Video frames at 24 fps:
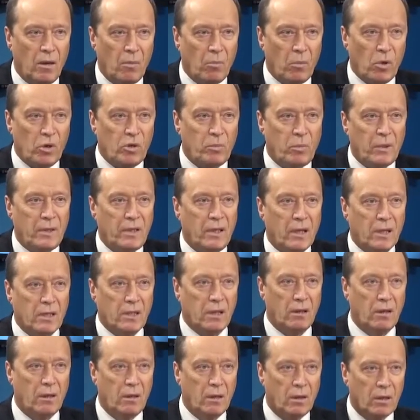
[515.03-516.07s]
может быть,
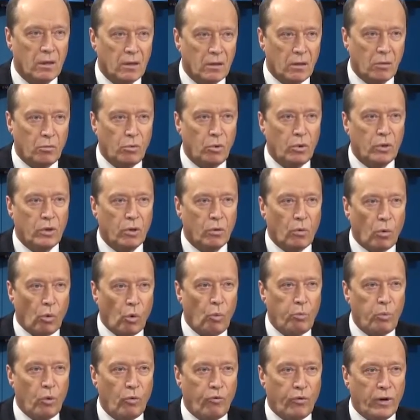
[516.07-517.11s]
даже какую-то
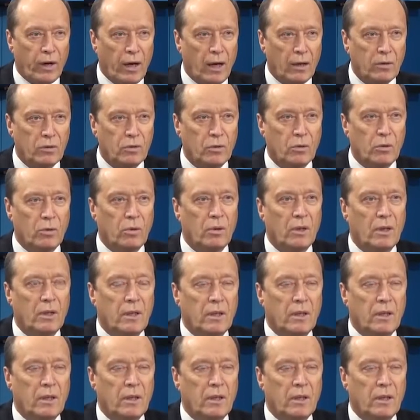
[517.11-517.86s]
группу, фракцию